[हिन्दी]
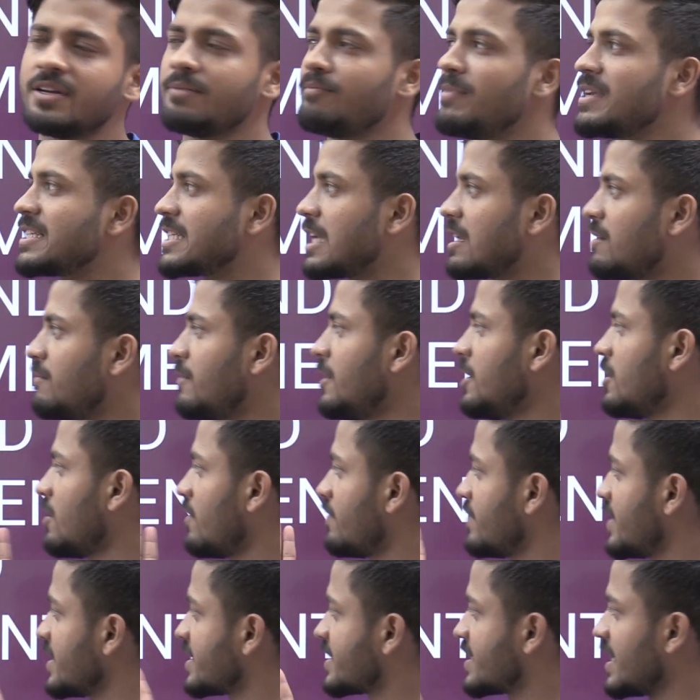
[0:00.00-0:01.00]
मेजरमेंट
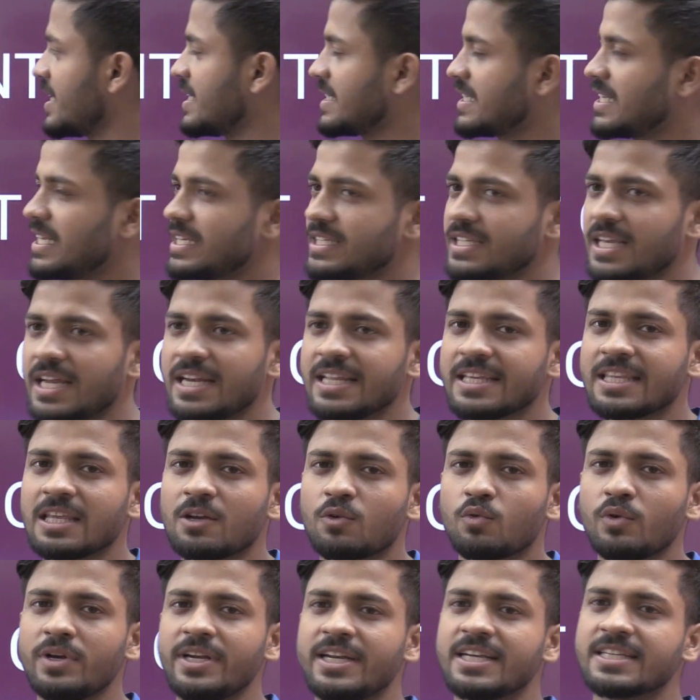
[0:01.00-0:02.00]
ऑफ डिस्टेंसेज यानी कि
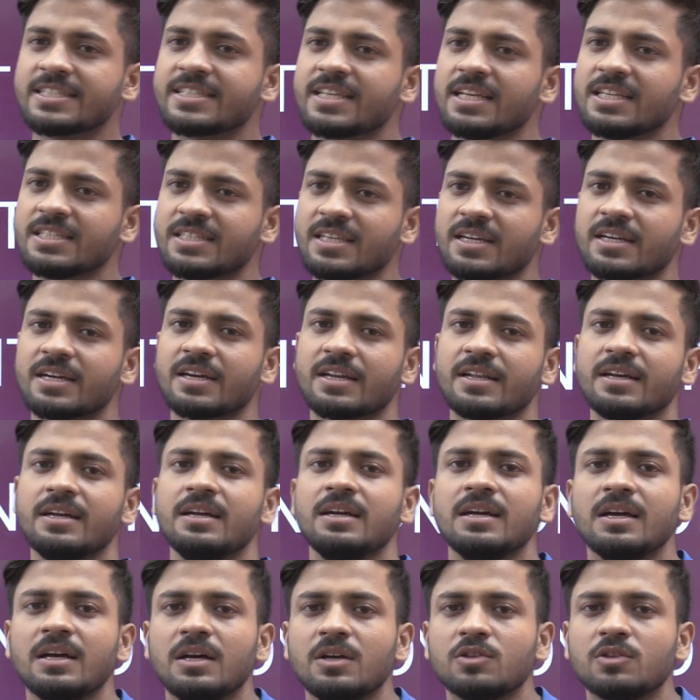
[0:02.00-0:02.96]
कोई डिस्टेंस अगर है